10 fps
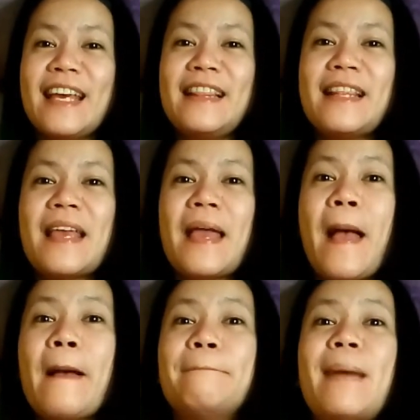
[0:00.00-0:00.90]
channel.
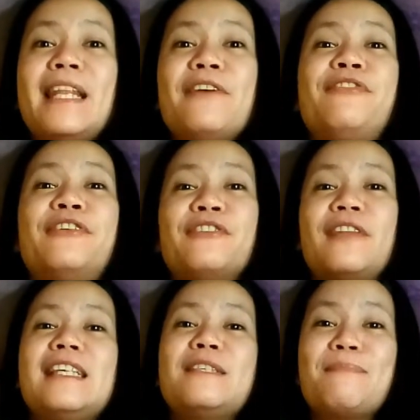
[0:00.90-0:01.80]
Bale, for
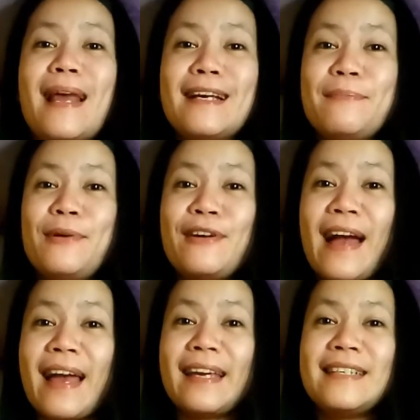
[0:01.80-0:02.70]
today's vlog po
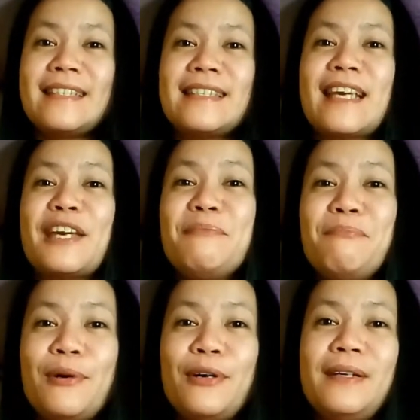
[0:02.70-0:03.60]
guys, ngayon
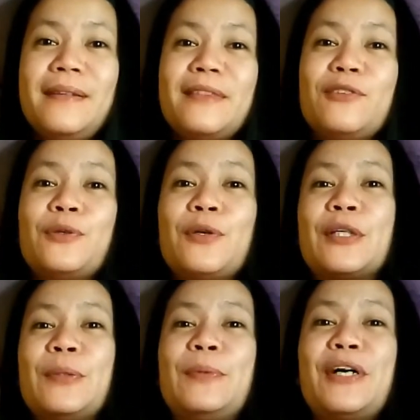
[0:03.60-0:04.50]
po, tuturuan
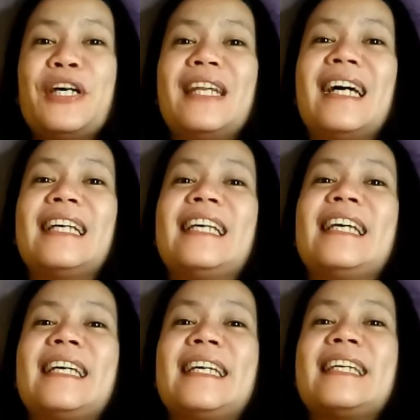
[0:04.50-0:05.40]
ko po kayo ng
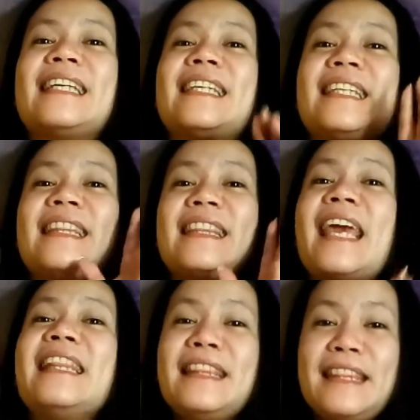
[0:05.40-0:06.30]

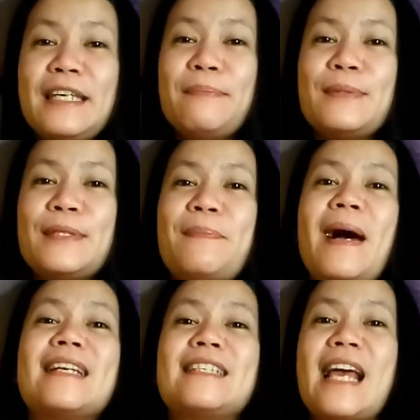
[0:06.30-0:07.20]
10 tips
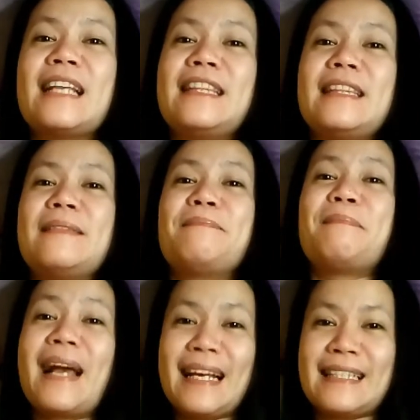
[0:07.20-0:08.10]
para sa
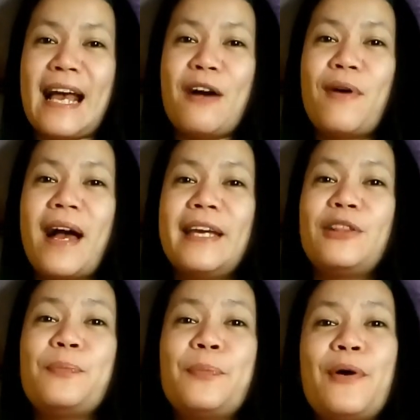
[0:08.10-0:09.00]
mag-asawa.
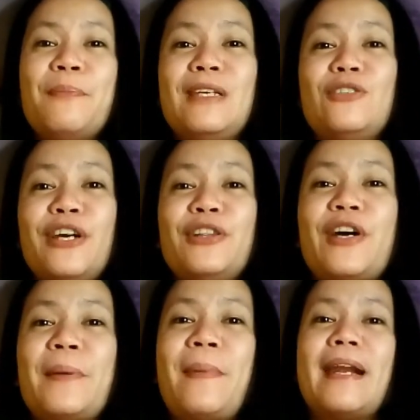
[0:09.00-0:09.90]
Ito po ang video ito
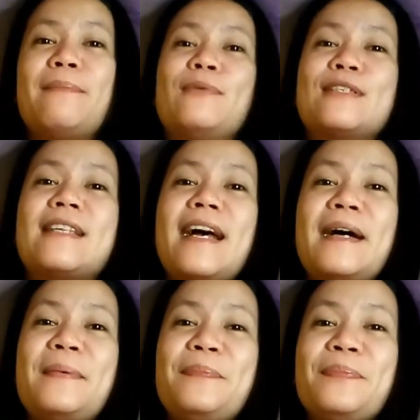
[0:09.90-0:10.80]
ay eh, para po
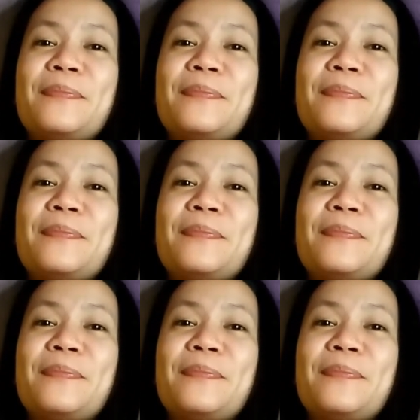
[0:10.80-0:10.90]
sa